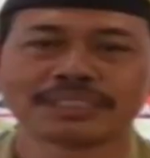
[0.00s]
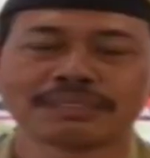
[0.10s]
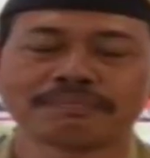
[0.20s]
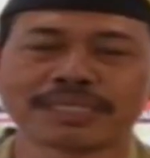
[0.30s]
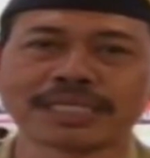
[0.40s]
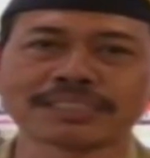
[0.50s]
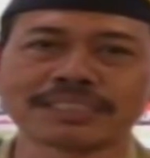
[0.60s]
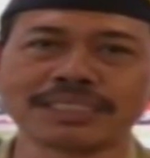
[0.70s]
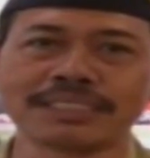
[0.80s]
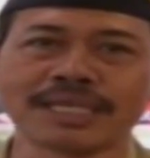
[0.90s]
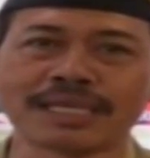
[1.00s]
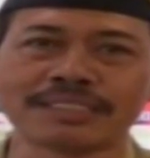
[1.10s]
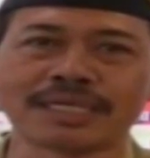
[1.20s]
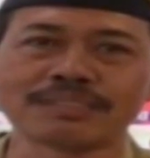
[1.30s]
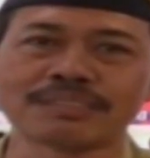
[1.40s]
Pentas seni di
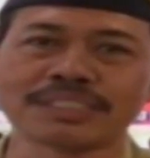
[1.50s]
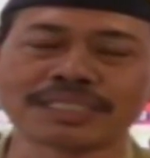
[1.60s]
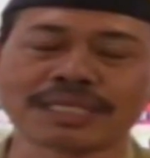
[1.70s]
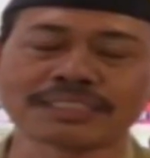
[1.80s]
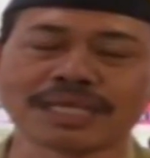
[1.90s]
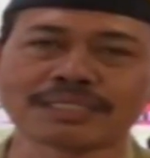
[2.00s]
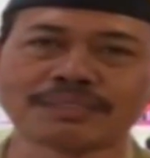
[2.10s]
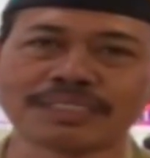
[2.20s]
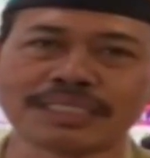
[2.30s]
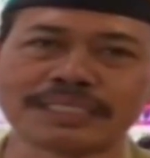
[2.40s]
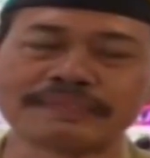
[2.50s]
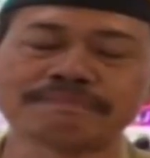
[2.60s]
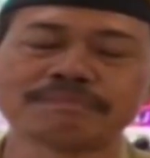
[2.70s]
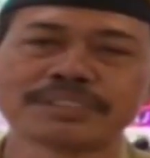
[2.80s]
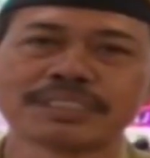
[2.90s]
SDN Kutisari 1 ini
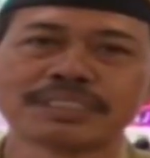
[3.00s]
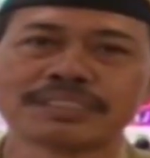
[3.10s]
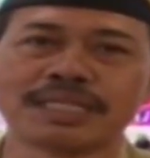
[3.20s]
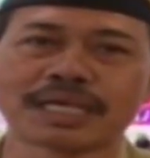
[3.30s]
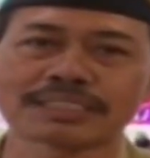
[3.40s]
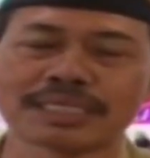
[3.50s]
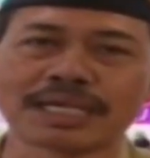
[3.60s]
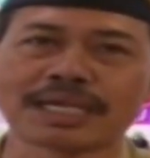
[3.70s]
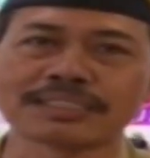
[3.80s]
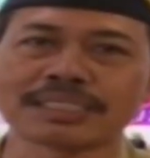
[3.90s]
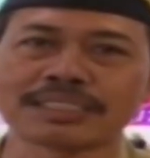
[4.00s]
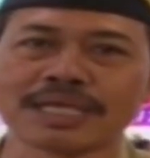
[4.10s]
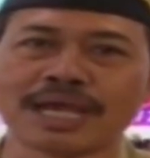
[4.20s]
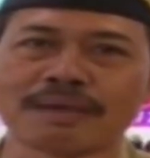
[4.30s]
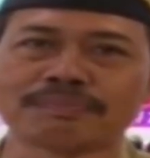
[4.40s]
dilaksanakan
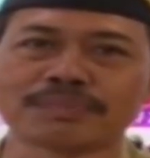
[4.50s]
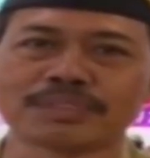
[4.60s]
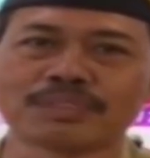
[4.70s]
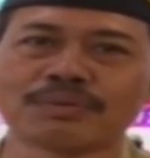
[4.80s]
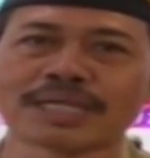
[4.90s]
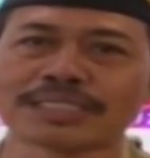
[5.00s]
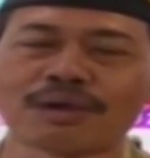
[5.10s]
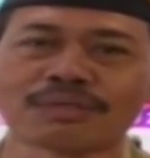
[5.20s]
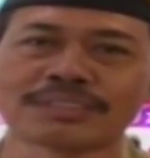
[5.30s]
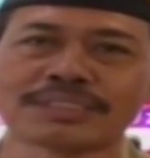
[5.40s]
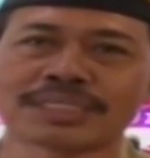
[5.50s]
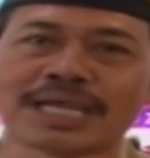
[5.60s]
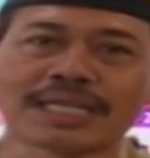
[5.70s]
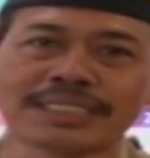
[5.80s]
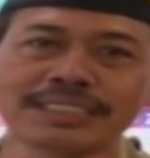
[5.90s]
setiap dua tahun
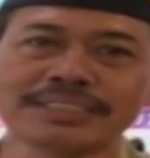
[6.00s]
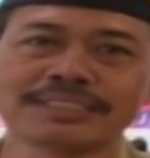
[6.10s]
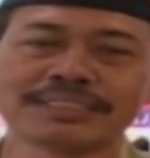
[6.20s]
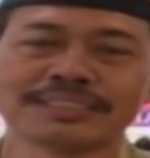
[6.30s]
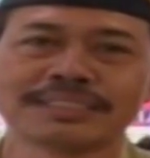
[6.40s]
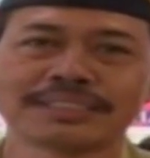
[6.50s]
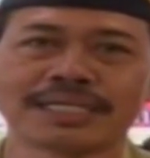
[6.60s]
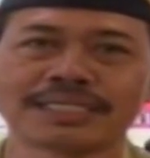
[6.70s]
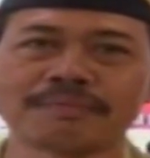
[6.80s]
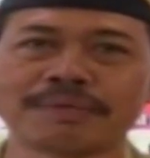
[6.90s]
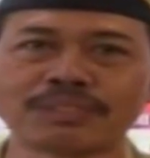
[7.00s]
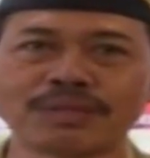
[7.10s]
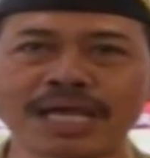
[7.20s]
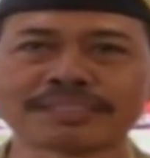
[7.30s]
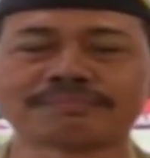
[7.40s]
sekali dan
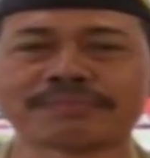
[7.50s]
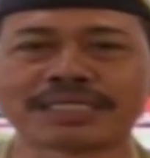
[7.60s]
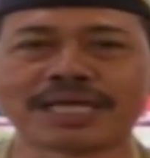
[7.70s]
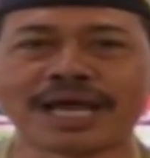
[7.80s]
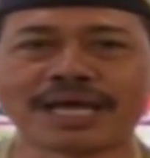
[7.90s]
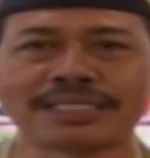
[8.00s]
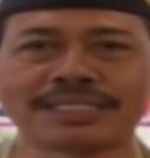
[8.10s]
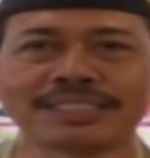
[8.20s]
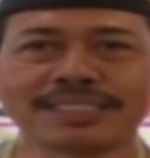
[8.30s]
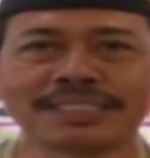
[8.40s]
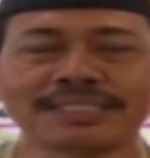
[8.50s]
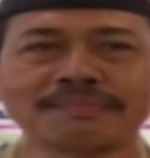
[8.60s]
kebetulan pada hari ini